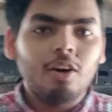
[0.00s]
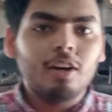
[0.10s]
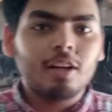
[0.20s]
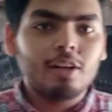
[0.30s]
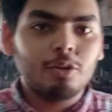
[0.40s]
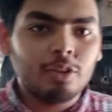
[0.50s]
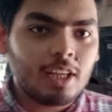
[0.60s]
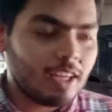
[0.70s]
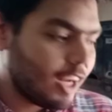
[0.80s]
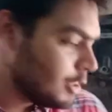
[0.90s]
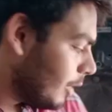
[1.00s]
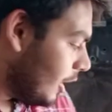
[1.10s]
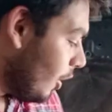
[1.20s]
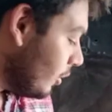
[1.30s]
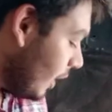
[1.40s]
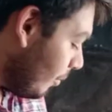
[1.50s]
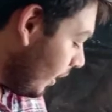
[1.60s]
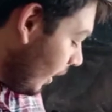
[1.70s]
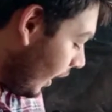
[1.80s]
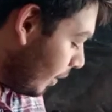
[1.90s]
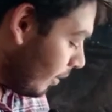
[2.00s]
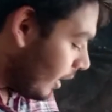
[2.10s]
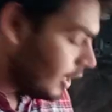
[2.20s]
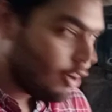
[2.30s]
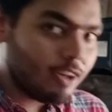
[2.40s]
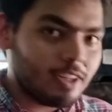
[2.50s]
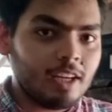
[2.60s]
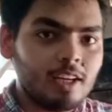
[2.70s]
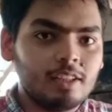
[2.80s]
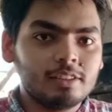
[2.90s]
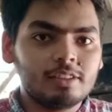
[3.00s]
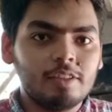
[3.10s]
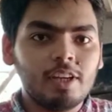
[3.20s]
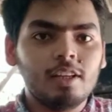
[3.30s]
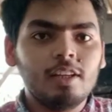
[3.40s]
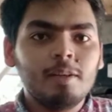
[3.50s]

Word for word: और उनके गैराज में खड़ा हूँ सामने गाड़ी भी खड़ी है होंडा सिविक